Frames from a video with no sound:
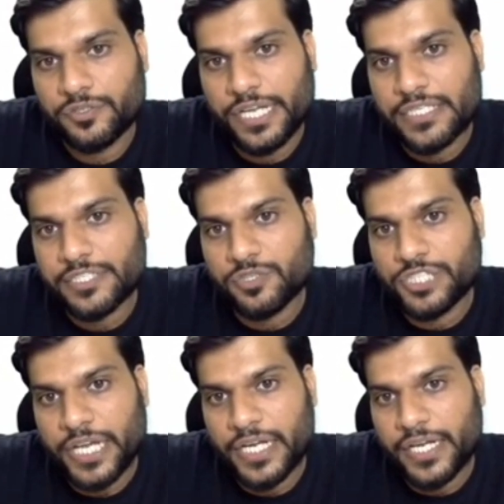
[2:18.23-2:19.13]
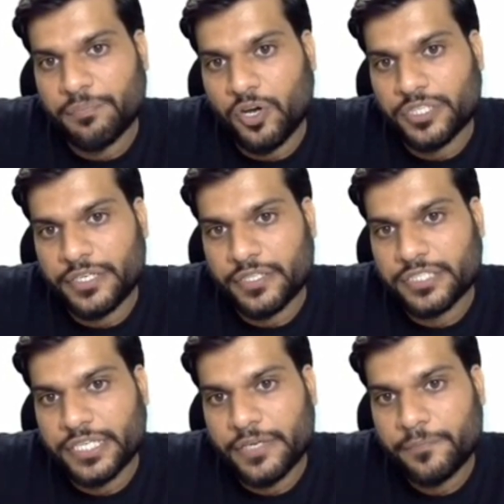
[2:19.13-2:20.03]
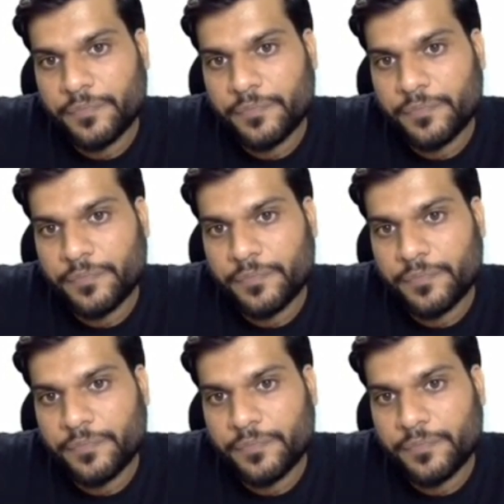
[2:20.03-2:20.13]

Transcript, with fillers: तो ध्यान से इसको चेक करना ये बहुत इंटरेस्टिंग है